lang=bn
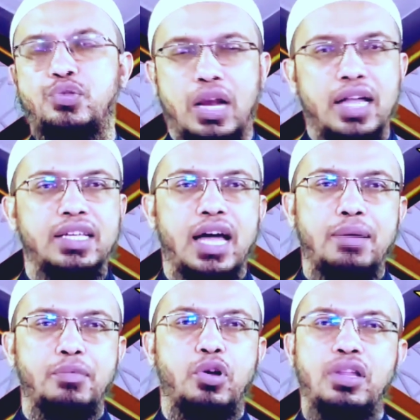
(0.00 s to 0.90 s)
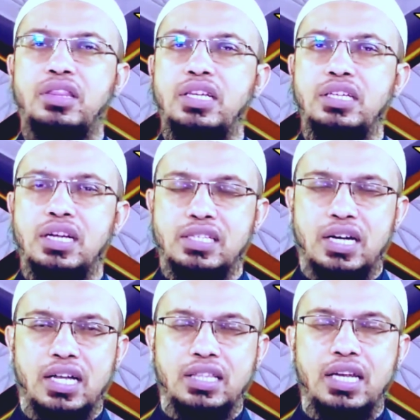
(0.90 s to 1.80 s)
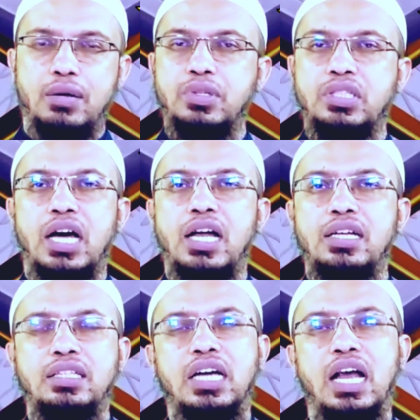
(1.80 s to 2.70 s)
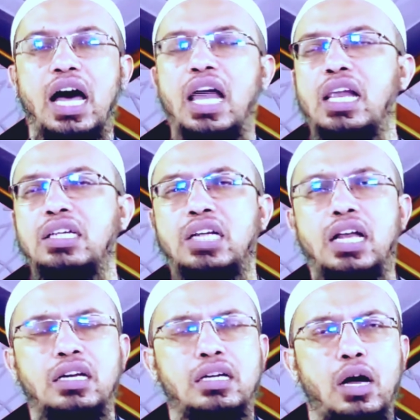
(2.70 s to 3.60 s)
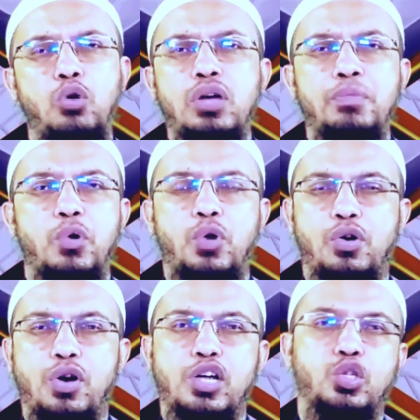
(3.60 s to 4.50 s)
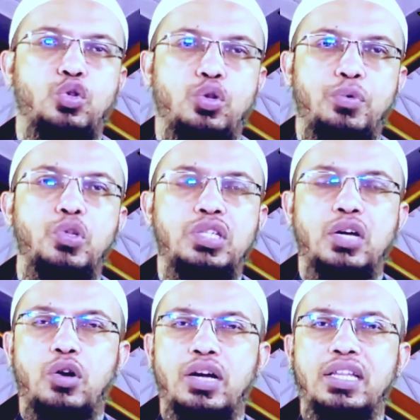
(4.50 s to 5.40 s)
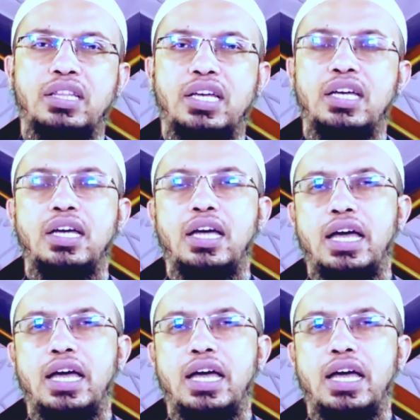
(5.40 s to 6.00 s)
সালাদ কায়েম করেন তিন যারা জাকাত দেন এবং চার যারা আল্লাহ ছাড় কাউকে পরোয়া করে না সত্য প্রতিষ্ঠা করার ক্ষেত্রে